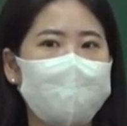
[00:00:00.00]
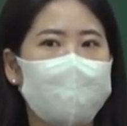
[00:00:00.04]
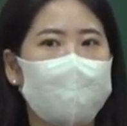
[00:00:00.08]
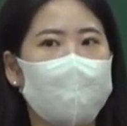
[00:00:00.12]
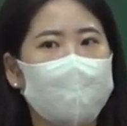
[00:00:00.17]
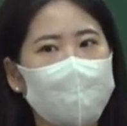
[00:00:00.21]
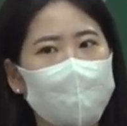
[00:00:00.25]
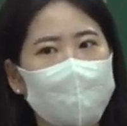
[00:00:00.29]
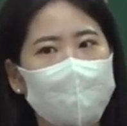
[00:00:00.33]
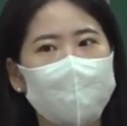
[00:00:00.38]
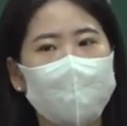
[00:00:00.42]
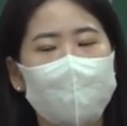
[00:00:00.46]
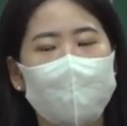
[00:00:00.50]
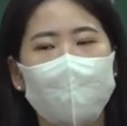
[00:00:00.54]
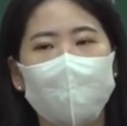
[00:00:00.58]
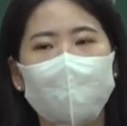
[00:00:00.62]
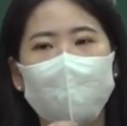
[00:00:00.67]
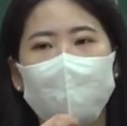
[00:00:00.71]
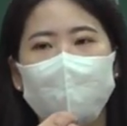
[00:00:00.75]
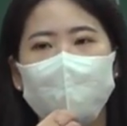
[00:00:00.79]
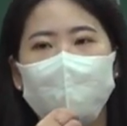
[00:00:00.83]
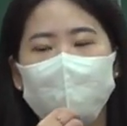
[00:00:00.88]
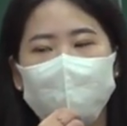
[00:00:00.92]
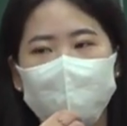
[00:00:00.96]
하나님의
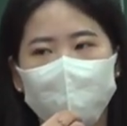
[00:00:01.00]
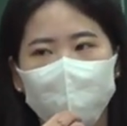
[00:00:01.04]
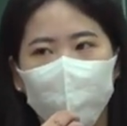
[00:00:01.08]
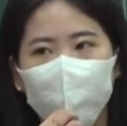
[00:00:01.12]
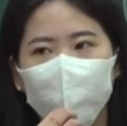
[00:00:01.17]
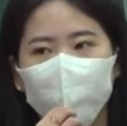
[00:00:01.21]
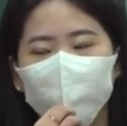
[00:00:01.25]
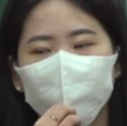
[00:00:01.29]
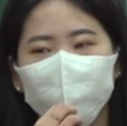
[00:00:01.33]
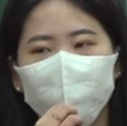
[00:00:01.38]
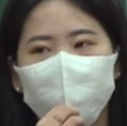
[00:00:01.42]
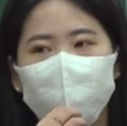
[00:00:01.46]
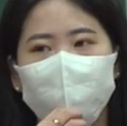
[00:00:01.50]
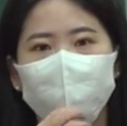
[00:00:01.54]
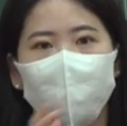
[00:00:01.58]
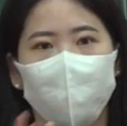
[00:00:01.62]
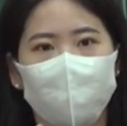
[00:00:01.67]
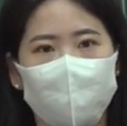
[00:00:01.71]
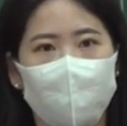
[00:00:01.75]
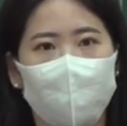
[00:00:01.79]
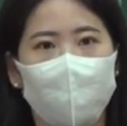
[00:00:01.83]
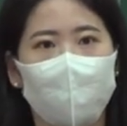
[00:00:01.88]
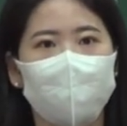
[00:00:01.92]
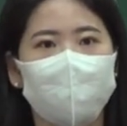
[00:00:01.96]
언약 중심, 말씀
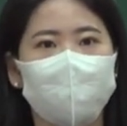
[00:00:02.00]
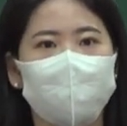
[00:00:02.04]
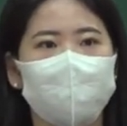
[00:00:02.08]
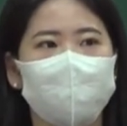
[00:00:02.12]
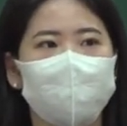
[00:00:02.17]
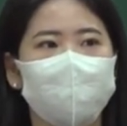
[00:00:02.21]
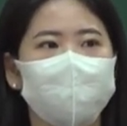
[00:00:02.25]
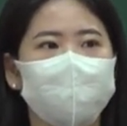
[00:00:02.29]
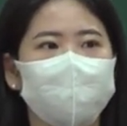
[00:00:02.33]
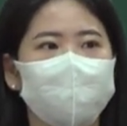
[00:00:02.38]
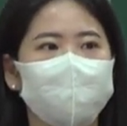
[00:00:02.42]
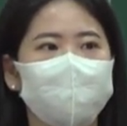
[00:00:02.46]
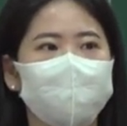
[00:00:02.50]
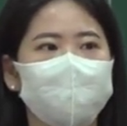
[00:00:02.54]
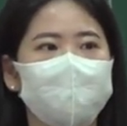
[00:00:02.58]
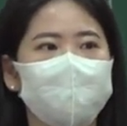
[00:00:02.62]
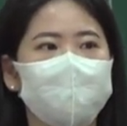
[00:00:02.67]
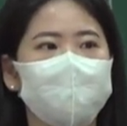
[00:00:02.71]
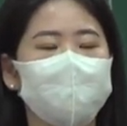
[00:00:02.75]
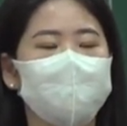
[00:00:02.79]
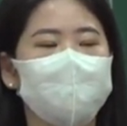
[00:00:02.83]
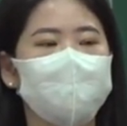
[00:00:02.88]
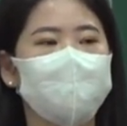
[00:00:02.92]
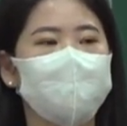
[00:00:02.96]
중심으로 따라가지.
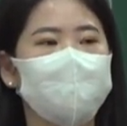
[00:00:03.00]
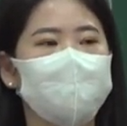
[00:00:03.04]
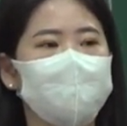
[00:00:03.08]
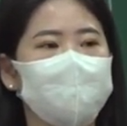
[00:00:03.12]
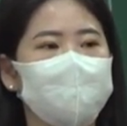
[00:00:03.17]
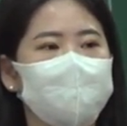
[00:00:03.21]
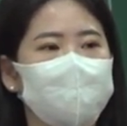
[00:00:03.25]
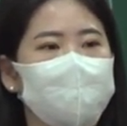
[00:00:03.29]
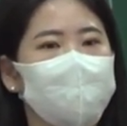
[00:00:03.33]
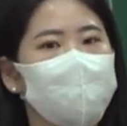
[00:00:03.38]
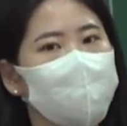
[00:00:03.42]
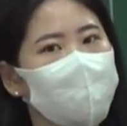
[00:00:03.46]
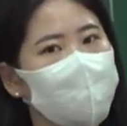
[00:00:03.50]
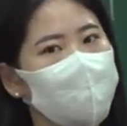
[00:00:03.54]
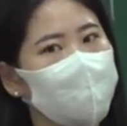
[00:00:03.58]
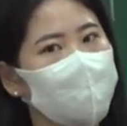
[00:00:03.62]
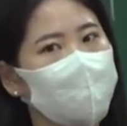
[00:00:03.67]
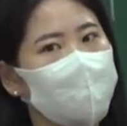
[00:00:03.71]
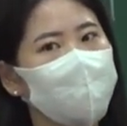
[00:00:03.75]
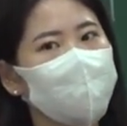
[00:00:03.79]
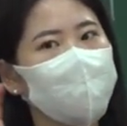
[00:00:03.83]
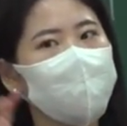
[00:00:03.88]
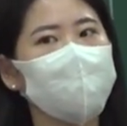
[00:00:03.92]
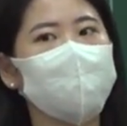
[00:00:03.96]
전 진짜
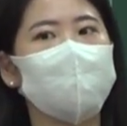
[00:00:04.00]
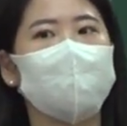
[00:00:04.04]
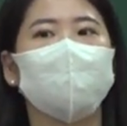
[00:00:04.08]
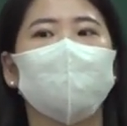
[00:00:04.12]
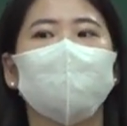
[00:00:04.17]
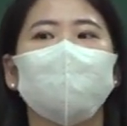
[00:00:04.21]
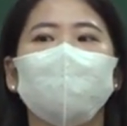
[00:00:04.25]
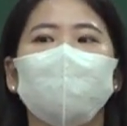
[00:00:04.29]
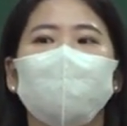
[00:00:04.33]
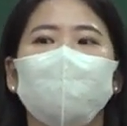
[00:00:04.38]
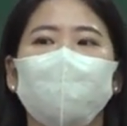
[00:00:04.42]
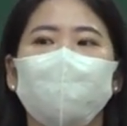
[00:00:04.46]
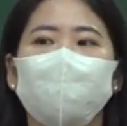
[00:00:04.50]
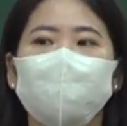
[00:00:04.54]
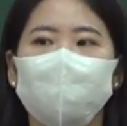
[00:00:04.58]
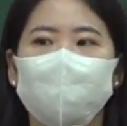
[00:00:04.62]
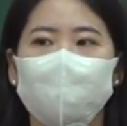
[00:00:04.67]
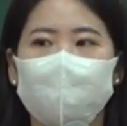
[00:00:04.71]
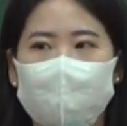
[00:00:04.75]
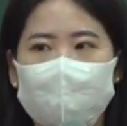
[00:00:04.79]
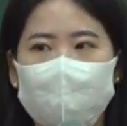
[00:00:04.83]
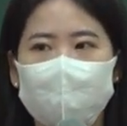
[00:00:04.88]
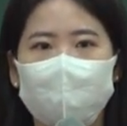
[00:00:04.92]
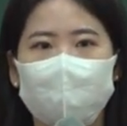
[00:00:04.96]
김문호 장모님을
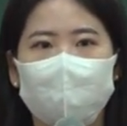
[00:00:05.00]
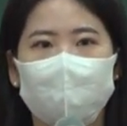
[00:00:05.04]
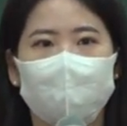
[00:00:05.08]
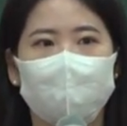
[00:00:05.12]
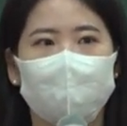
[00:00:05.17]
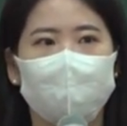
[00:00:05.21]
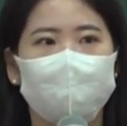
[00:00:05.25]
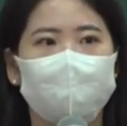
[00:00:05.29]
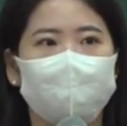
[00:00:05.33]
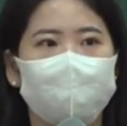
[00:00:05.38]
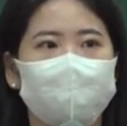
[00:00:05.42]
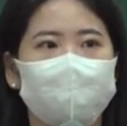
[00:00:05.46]
보면서도 많이 느껴요.